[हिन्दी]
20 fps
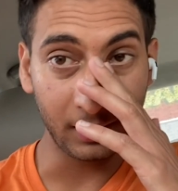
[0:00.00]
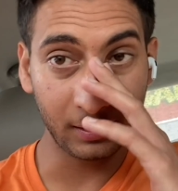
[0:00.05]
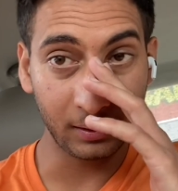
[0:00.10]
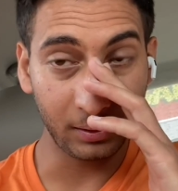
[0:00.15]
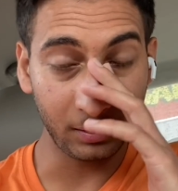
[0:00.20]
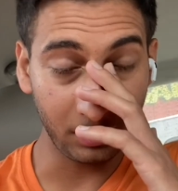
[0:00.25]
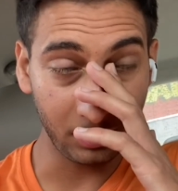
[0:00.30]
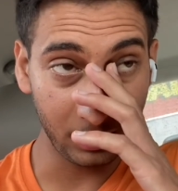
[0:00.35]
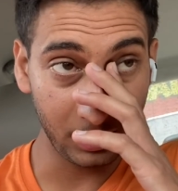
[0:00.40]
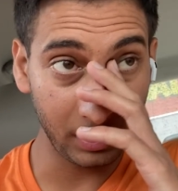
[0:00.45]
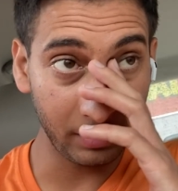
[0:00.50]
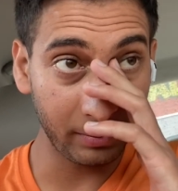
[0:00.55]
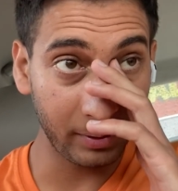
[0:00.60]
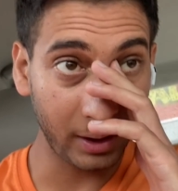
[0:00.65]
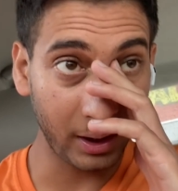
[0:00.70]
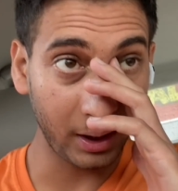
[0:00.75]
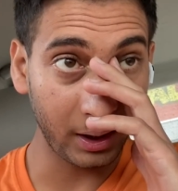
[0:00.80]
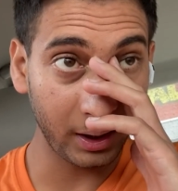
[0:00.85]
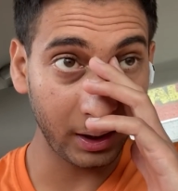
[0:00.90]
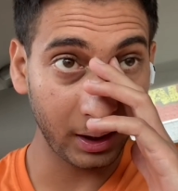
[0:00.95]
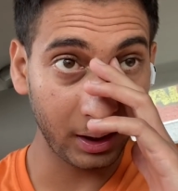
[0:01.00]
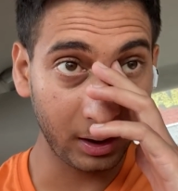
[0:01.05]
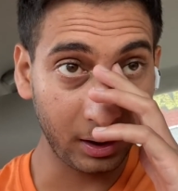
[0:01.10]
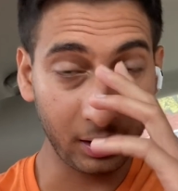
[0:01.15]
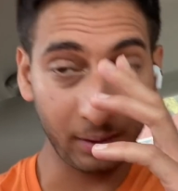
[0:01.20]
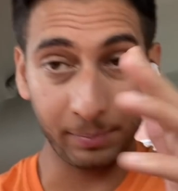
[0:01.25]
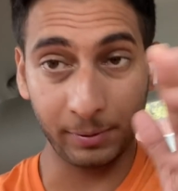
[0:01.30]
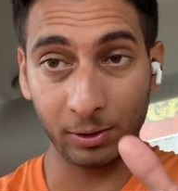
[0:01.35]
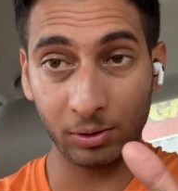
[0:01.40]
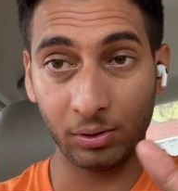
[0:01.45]
तो जिम डन है
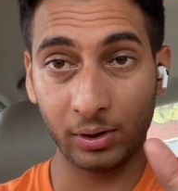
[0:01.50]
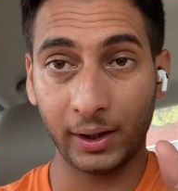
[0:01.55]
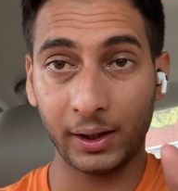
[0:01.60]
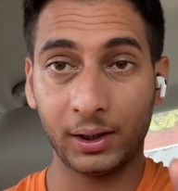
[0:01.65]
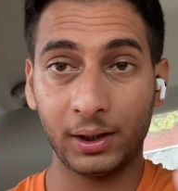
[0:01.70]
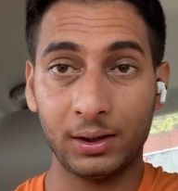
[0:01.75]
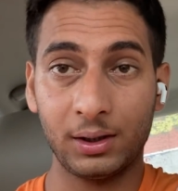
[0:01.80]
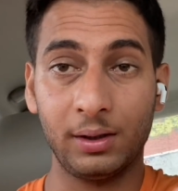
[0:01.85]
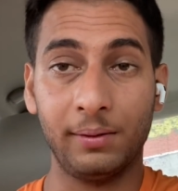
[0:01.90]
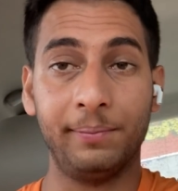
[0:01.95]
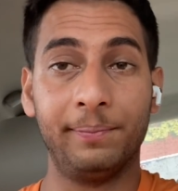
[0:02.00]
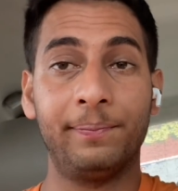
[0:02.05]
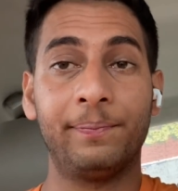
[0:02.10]
अपन लोग आए थे जिम